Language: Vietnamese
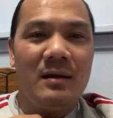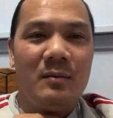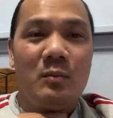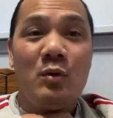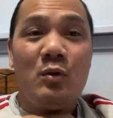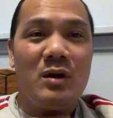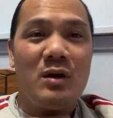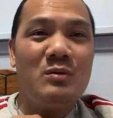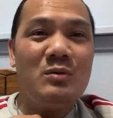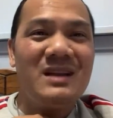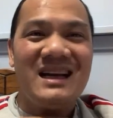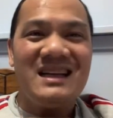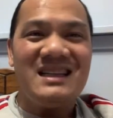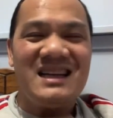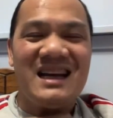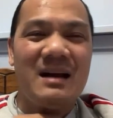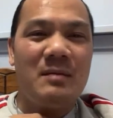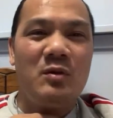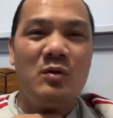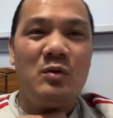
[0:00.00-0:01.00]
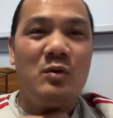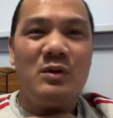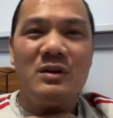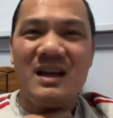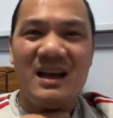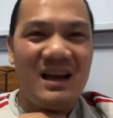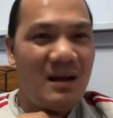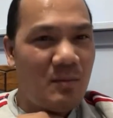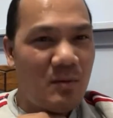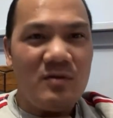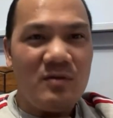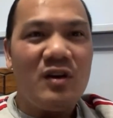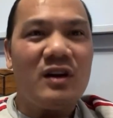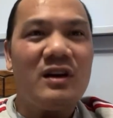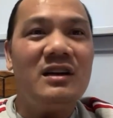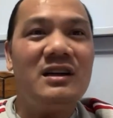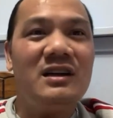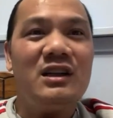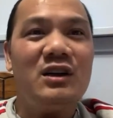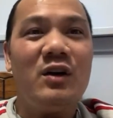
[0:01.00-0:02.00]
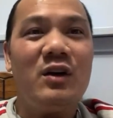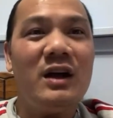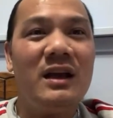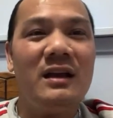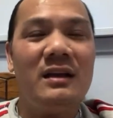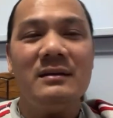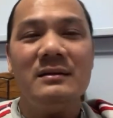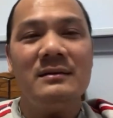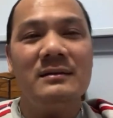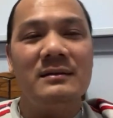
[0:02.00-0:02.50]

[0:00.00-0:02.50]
bố nấu thai trà bố uống thế là bố phọt lửa thôi